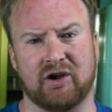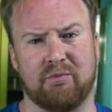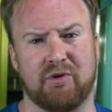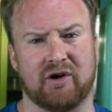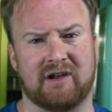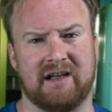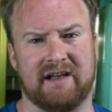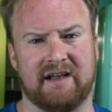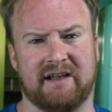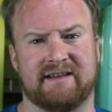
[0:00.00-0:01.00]
qui remporte
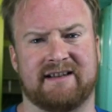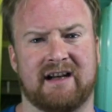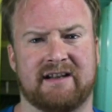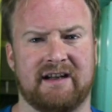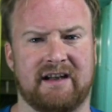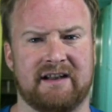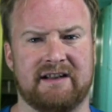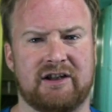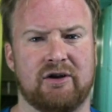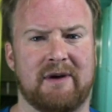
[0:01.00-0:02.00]
les 5 et
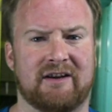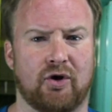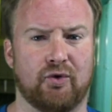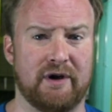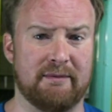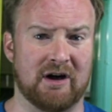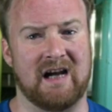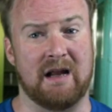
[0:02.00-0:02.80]
10 km en eau libre